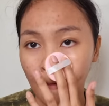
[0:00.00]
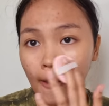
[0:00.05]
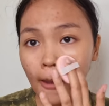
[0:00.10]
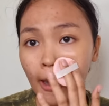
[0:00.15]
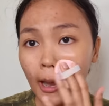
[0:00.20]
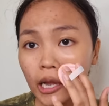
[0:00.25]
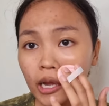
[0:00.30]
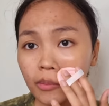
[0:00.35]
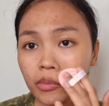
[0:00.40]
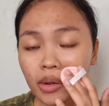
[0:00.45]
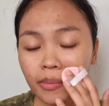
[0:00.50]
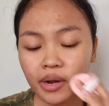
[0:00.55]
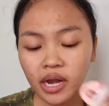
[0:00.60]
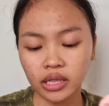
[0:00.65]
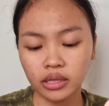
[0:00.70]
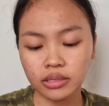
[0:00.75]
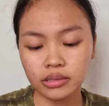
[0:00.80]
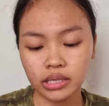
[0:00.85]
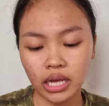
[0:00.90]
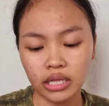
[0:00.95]
Eh, alam
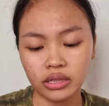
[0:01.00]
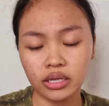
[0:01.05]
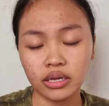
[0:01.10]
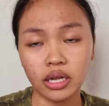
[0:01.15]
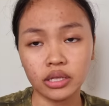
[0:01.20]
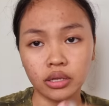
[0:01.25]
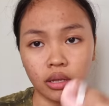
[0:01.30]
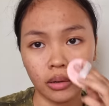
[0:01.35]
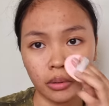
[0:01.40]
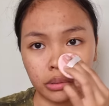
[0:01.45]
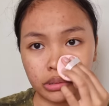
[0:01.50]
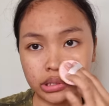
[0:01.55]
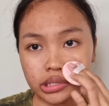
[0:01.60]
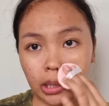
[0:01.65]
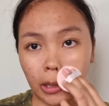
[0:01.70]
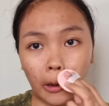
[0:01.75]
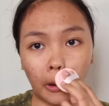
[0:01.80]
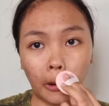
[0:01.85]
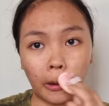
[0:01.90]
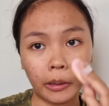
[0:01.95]
naman natin si Atina Din
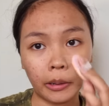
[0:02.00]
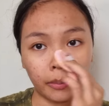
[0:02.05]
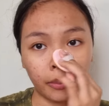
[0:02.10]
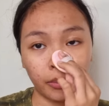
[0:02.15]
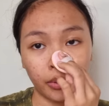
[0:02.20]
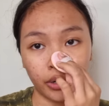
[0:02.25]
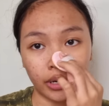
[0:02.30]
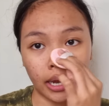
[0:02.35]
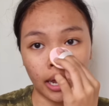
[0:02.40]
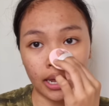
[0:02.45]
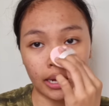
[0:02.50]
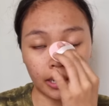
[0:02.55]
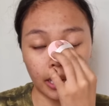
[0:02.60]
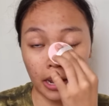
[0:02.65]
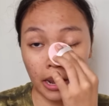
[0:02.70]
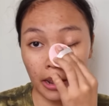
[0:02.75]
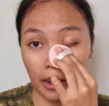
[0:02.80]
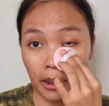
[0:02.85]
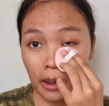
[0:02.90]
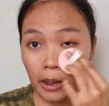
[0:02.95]
Lustreon, oh,
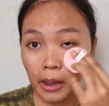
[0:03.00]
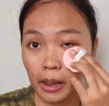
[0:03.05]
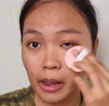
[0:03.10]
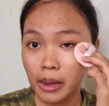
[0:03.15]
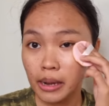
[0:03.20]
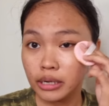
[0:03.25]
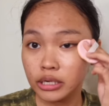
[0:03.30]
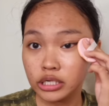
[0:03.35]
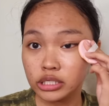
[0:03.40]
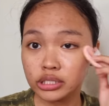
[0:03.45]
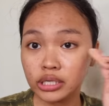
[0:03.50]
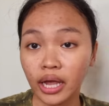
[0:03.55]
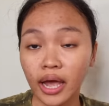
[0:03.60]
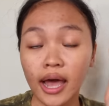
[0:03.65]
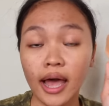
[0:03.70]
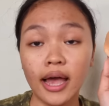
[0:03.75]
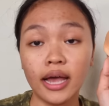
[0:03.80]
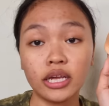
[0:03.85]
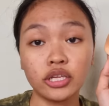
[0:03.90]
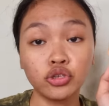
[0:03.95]
morena.
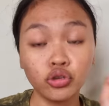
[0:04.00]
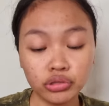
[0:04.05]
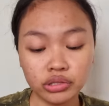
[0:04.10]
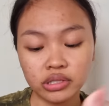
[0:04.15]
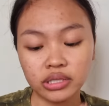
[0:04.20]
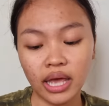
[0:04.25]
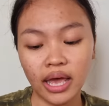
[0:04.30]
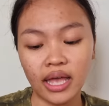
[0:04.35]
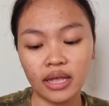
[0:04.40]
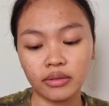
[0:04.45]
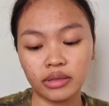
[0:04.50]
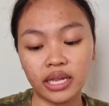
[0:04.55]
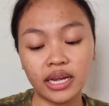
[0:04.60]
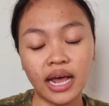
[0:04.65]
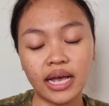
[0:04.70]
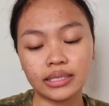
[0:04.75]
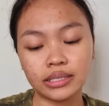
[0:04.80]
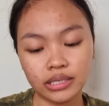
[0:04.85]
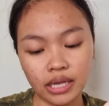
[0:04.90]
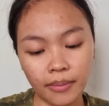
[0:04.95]
Saka, yun din,
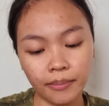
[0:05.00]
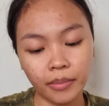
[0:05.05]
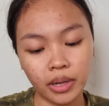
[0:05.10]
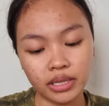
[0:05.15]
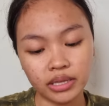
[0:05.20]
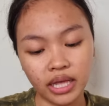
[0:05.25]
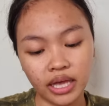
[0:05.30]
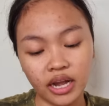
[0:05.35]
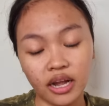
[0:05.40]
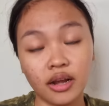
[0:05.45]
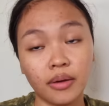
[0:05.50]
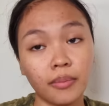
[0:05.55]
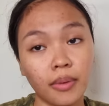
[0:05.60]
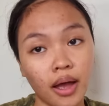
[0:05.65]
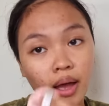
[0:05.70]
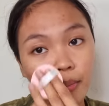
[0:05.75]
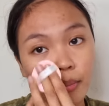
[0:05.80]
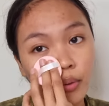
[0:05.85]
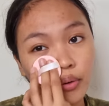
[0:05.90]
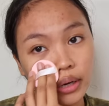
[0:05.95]
tinaas niya ang bandera ng
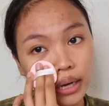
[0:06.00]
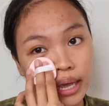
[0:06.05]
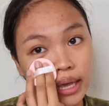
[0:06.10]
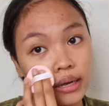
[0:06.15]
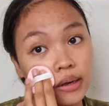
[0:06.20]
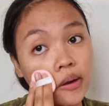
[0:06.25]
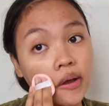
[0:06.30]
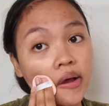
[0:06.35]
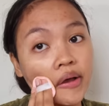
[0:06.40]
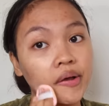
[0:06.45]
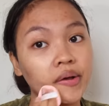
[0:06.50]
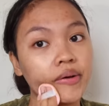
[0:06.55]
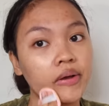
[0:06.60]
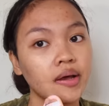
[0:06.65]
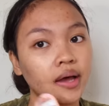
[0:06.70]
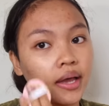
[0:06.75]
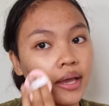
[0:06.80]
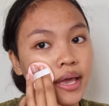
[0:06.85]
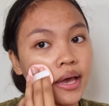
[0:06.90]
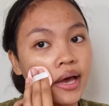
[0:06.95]
mga morena.
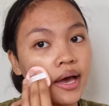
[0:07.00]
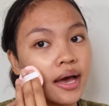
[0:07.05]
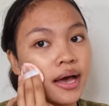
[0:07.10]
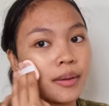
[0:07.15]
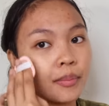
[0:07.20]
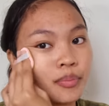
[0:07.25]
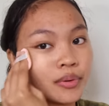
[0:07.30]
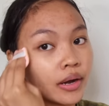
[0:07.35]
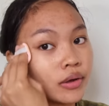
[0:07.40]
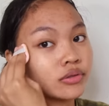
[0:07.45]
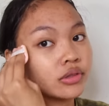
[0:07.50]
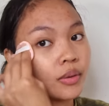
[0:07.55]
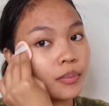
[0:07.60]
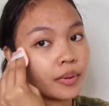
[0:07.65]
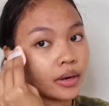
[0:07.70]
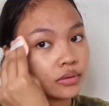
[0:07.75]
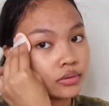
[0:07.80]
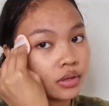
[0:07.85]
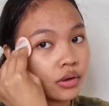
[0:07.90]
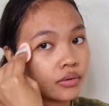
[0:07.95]
Kaya, proud na
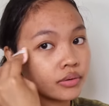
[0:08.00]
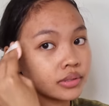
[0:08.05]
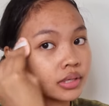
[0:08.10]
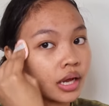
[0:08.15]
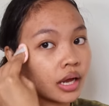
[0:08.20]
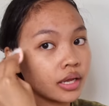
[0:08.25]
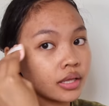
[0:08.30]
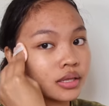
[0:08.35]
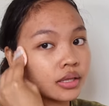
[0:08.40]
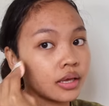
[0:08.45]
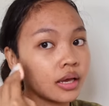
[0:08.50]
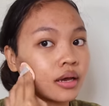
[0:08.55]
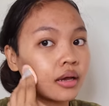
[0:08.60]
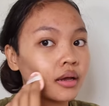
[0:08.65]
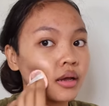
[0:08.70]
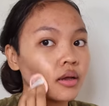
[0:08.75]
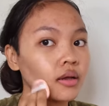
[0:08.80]
proud ako sa kanya.